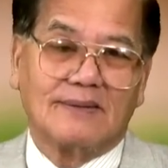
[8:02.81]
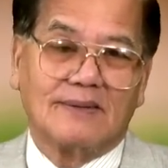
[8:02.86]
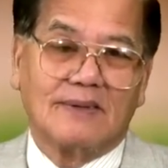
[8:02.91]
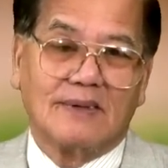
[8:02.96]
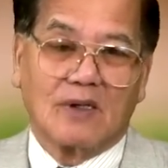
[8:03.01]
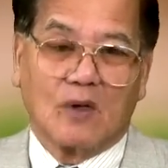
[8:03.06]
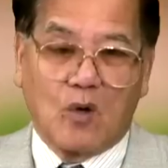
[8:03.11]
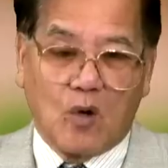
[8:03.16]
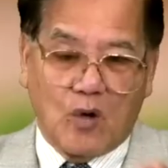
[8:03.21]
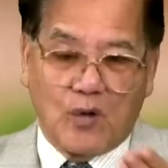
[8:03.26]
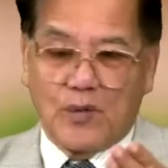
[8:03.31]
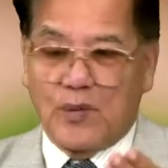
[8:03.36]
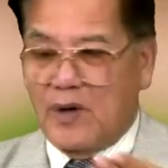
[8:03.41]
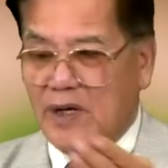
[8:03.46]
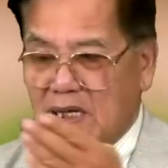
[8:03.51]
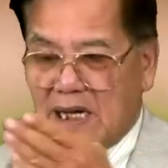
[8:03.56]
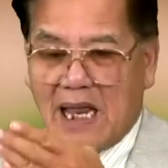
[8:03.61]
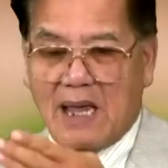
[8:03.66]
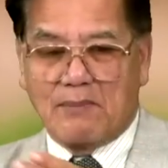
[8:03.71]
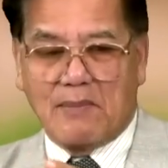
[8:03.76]
Khôi nguyên
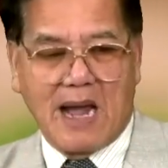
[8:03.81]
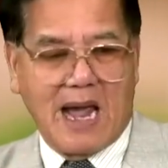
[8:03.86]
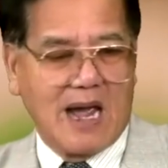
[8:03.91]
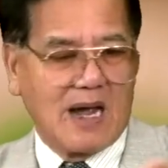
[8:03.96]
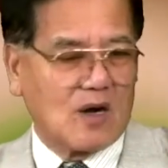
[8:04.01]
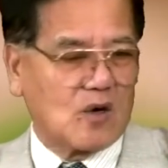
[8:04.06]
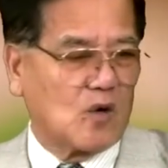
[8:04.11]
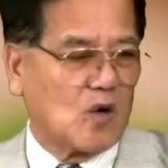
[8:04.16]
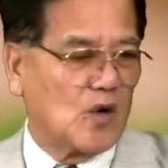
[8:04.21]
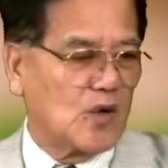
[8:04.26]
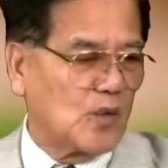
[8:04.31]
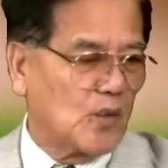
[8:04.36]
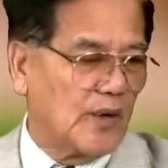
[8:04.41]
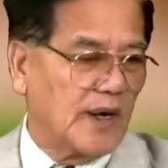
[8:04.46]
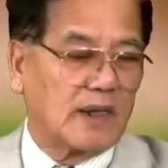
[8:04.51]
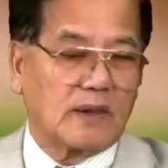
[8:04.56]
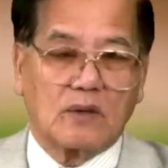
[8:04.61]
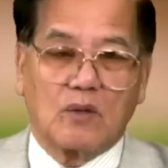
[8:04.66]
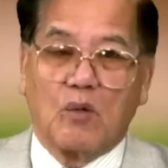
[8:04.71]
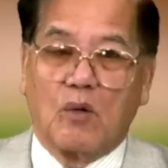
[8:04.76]
La Mã, khôi
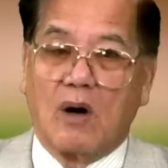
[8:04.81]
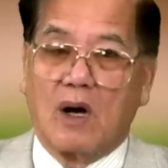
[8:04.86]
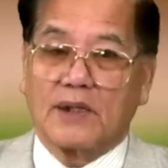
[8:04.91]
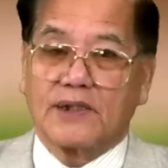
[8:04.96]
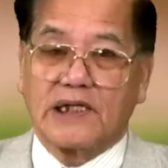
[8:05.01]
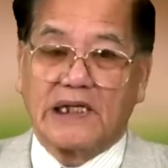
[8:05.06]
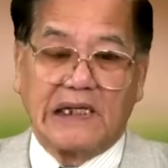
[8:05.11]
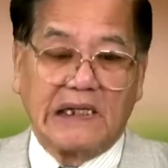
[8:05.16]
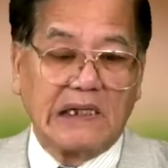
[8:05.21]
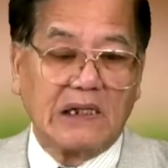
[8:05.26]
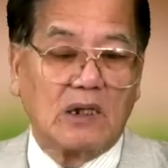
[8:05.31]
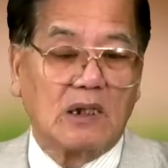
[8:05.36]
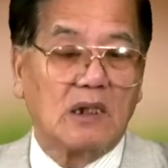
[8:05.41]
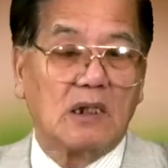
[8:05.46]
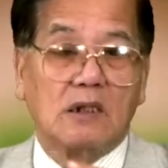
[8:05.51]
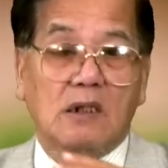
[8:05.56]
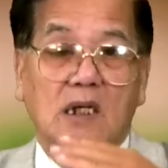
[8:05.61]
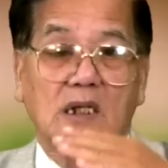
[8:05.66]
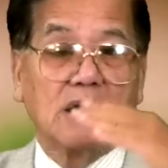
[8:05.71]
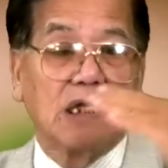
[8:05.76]
nguyên của thi
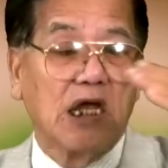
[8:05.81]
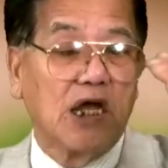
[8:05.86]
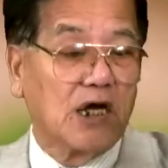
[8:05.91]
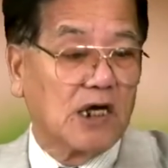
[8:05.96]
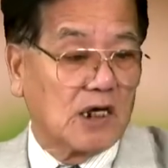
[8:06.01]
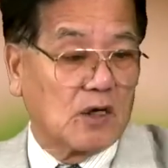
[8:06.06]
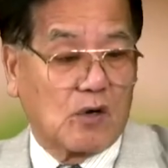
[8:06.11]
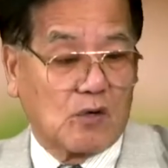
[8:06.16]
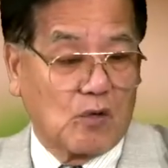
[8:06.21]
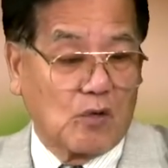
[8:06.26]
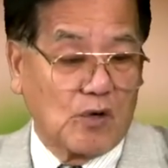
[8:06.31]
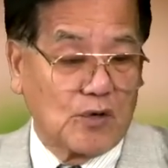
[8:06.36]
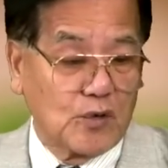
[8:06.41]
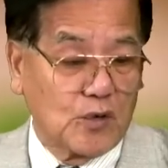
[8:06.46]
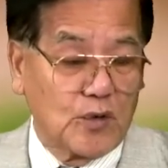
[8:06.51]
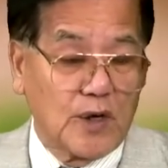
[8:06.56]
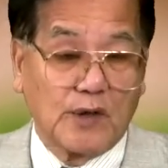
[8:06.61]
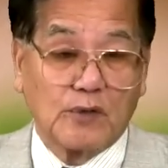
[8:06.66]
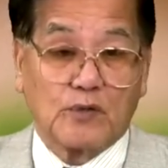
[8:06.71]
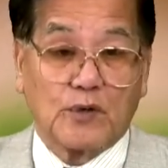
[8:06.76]
hương, khôi
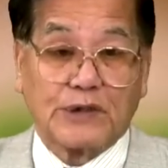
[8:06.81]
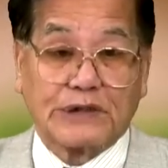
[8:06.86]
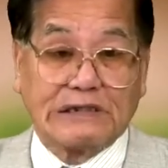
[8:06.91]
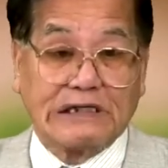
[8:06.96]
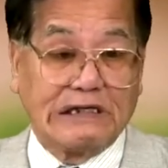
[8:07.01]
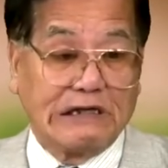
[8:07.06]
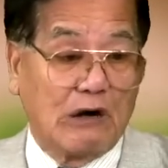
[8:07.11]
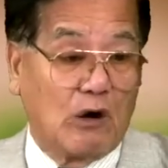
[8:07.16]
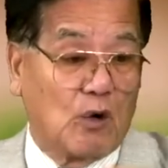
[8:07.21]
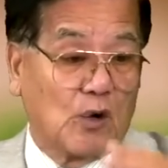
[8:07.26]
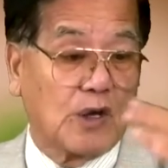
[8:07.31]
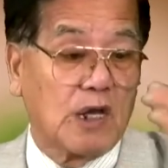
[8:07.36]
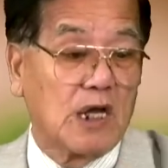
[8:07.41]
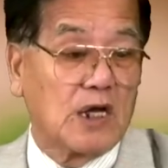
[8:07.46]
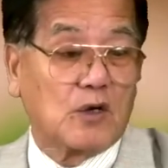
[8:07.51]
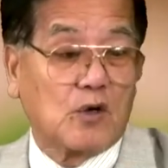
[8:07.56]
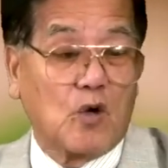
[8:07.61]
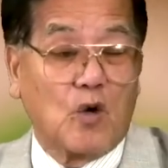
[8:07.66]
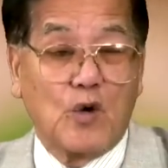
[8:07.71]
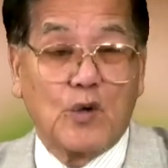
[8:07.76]
nguyên của thi hội,
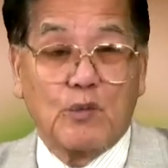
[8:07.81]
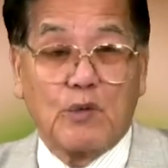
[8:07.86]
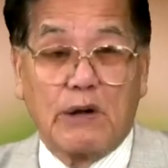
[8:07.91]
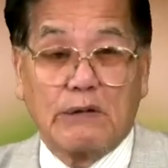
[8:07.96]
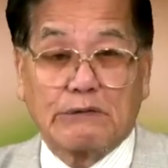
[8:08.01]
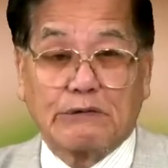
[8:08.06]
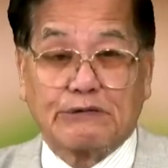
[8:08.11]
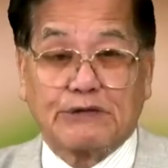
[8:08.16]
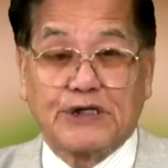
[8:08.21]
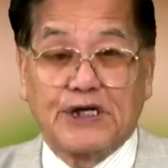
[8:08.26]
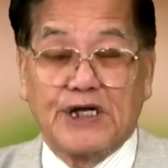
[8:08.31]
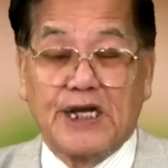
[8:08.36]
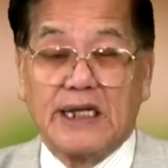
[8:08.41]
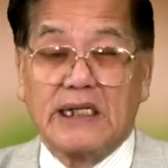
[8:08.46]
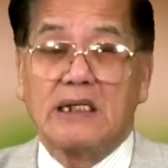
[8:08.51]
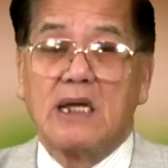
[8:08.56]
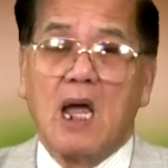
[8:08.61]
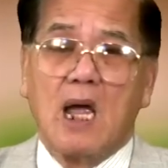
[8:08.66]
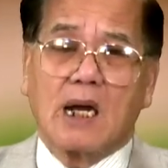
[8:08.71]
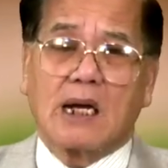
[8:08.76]
khôi nguyên của thi đình.
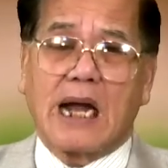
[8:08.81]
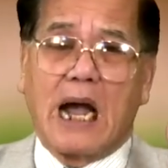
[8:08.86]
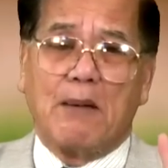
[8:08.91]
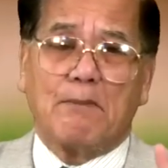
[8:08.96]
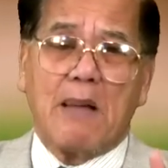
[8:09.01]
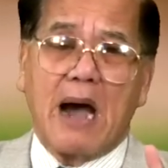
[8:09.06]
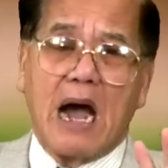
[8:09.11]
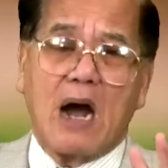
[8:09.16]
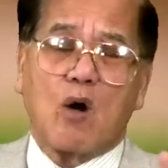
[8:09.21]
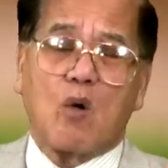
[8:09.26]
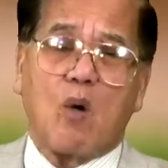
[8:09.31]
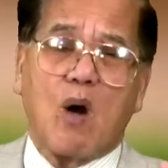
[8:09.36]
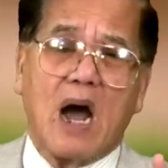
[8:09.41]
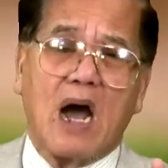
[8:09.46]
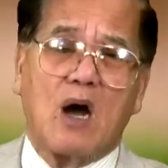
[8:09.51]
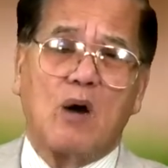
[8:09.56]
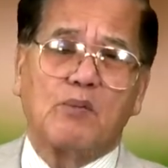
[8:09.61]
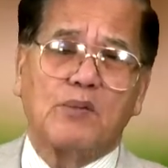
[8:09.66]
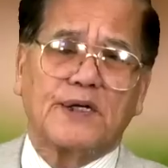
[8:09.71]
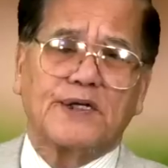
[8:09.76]
Cả ba khoa
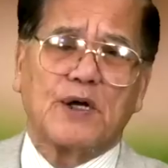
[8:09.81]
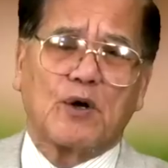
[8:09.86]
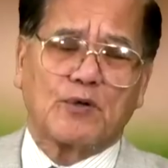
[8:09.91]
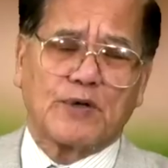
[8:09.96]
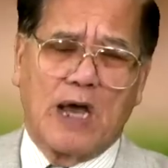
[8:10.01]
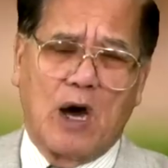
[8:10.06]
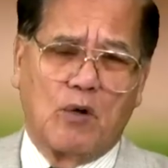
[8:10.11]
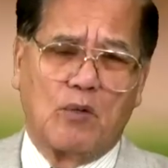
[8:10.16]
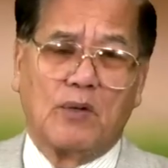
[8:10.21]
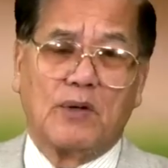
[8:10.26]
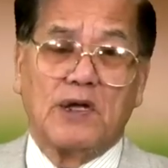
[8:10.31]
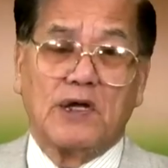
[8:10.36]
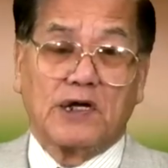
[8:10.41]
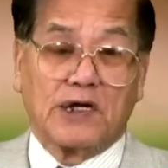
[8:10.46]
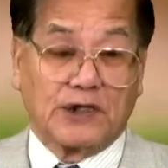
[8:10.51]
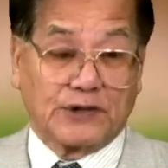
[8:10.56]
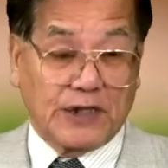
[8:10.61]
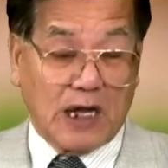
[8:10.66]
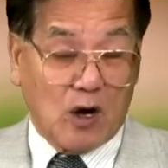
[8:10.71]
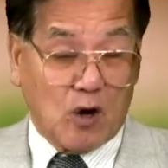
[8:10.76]
ông ấy đậu đầu, người
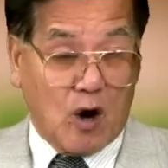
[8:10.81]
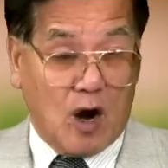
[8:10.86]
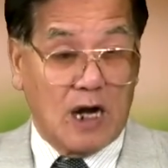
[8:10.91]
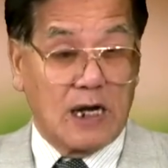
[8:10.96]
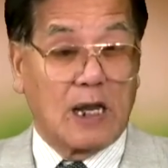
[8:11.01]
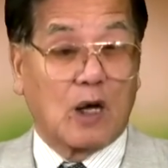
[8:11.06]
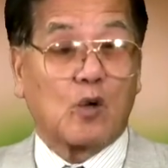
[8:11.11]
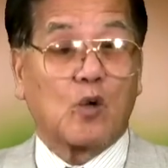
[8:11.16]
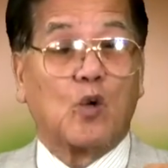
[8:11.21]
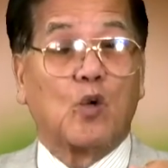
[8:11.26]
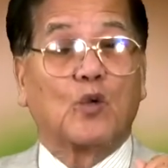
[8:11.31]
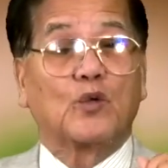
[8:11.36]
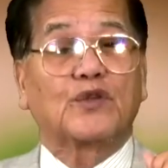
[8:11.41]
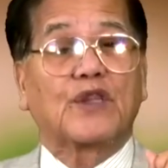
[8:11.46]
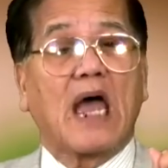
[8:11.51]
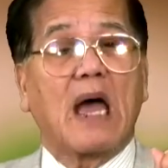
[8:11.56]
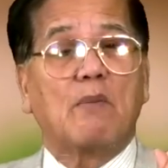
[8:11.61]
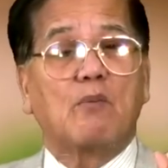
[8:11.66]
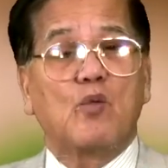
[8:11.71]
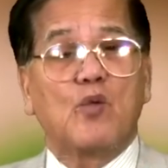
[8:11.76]
ta gọi là cụ
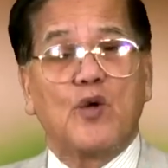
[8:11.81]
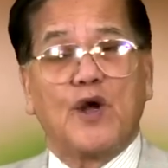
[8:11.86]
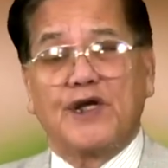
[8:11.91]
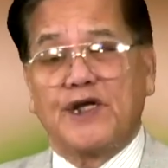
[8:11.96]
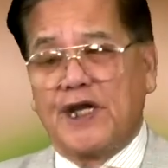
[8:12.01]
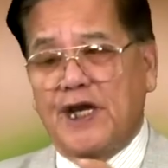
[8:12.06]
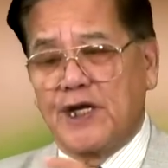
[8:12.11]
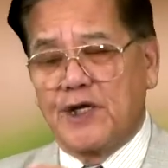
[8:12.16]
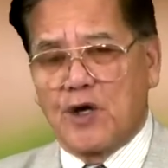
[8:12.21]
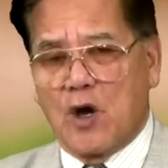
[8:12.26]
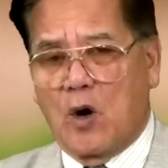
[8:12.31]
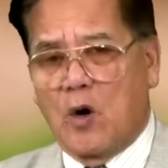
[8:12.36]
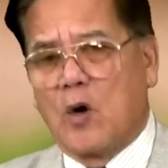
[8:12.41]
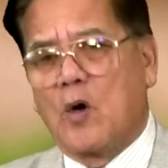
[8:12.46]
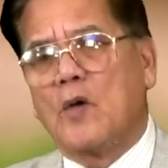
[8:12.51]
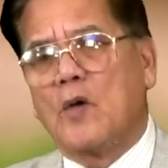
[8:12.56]
Tam Nguyên Yên Đổ.